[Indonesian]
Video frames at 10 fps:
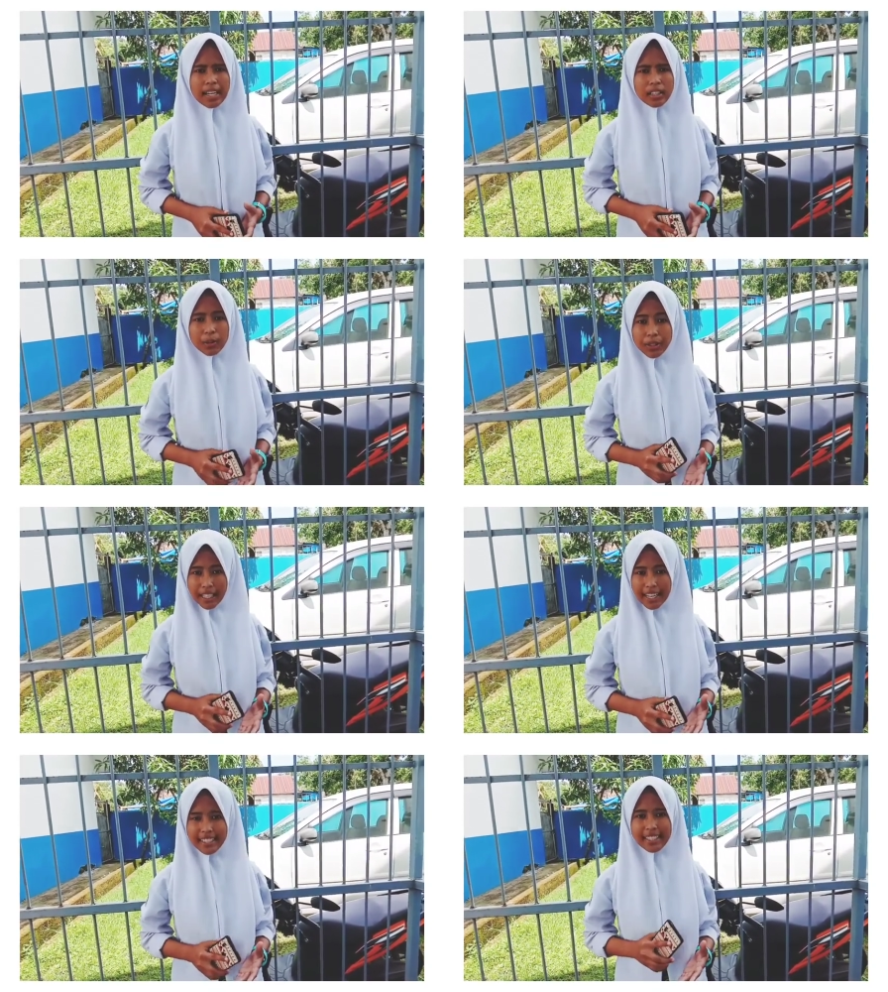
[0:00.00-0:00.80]

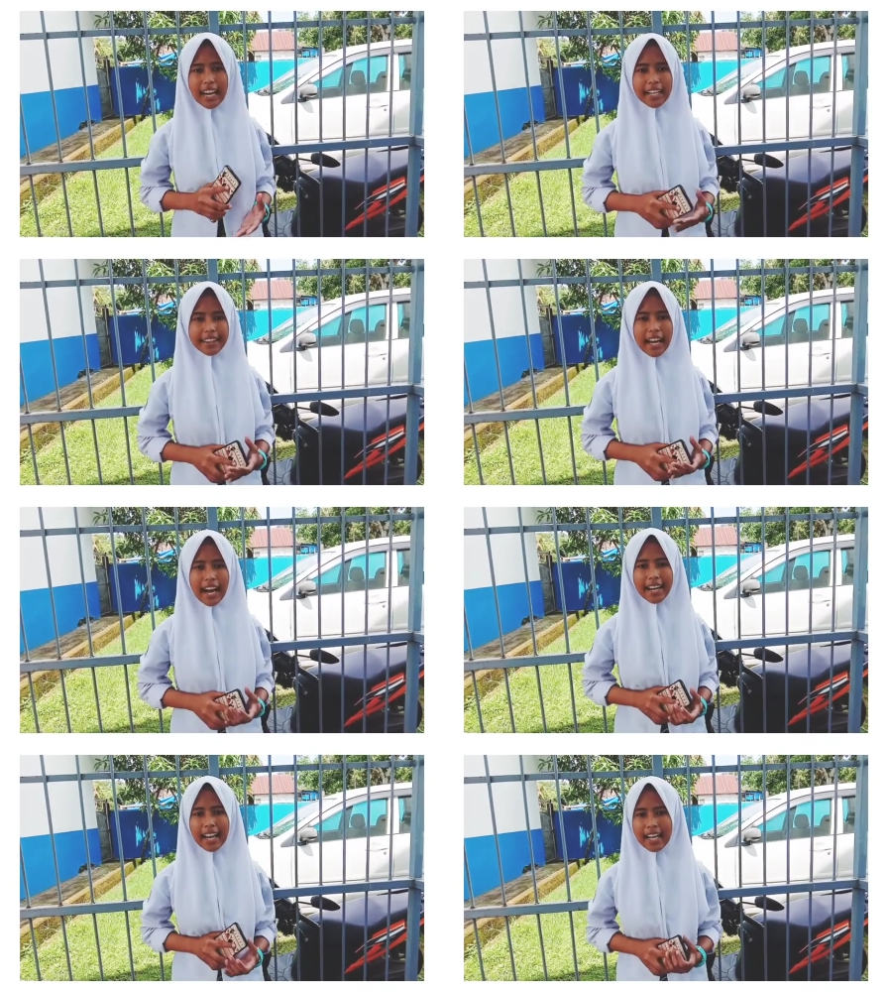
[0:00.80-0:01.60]
Hujan setakatnya
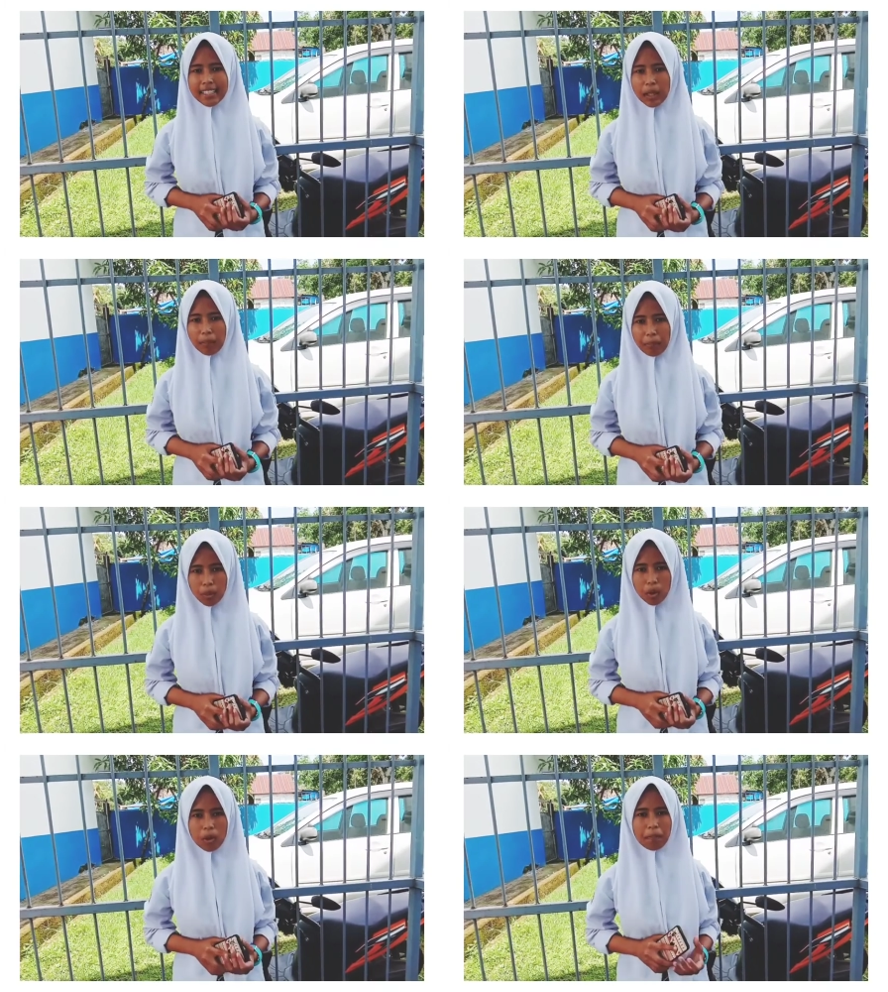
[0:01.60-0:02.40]
adalah
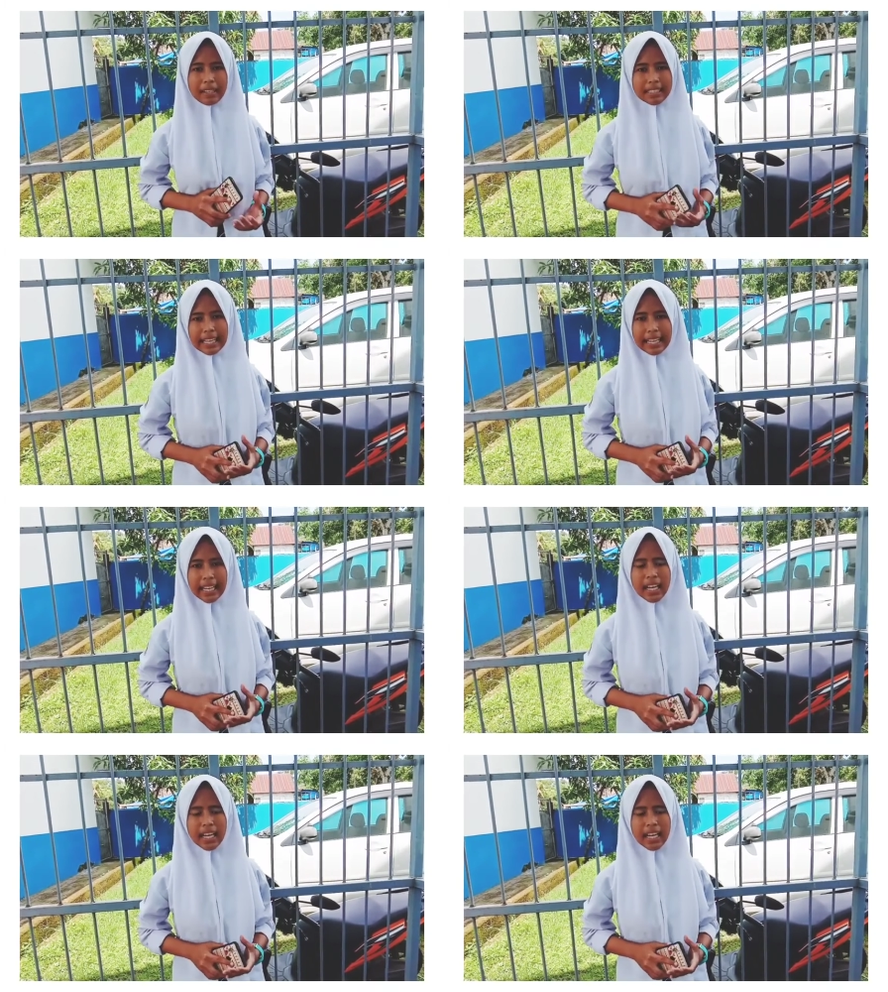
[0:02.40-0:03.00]
10%